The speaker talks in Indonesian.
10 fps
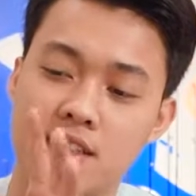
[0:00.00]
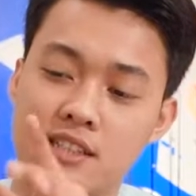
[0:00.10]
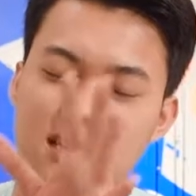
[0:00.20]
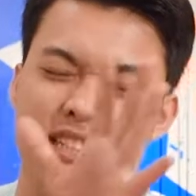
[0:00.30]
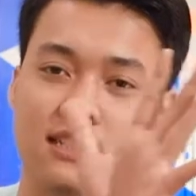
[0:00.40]

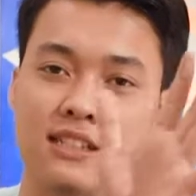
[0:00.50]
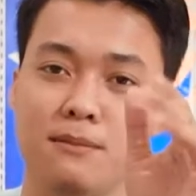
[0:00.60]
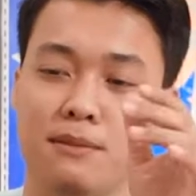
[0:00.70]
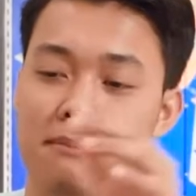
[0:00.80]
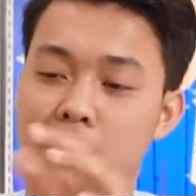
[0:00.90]
jadi terkesan
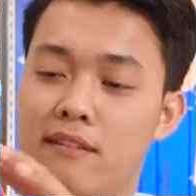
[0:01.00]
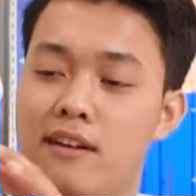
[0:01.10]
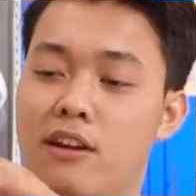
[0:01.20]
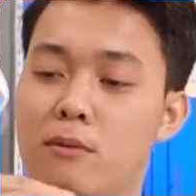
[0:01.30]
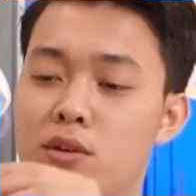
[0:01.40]
lebih
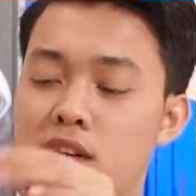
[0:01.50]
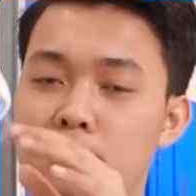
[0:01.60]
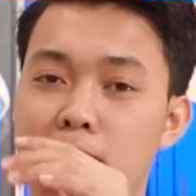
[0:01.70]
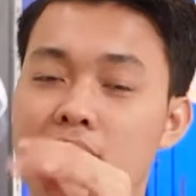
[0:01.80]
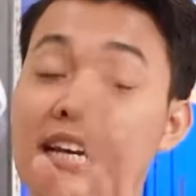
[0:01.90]
mewah walaupun ini
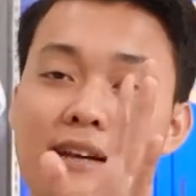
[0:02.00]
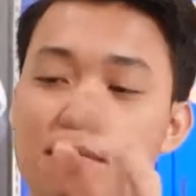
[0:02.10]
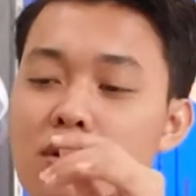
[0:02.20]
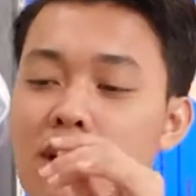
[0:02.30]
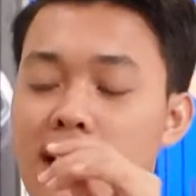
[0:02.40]
padahal real
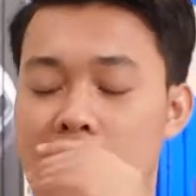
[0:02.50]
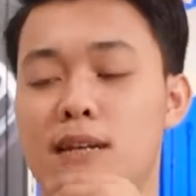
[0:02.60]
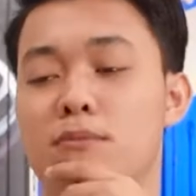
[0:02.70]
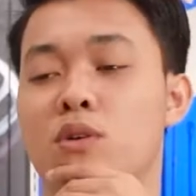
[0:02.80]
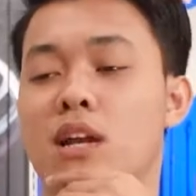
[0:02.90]
murah eh
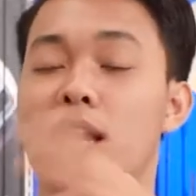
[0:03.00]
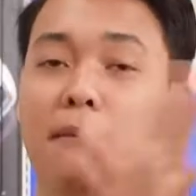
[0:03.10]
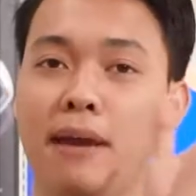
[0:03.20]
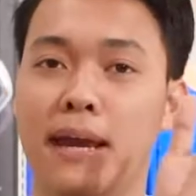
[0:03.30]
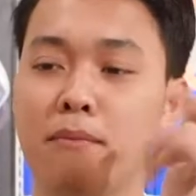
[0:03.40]
real murah
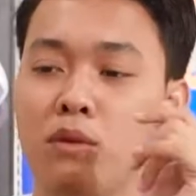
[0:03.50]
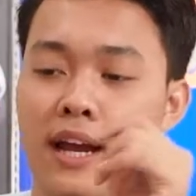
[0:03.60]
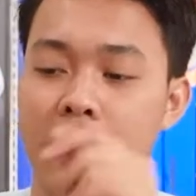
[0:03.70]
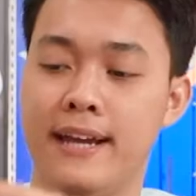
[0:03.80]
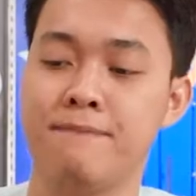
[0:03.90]
PE
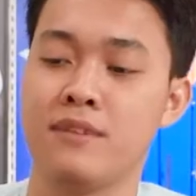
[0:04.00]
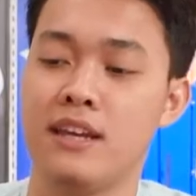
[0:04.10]
murah ya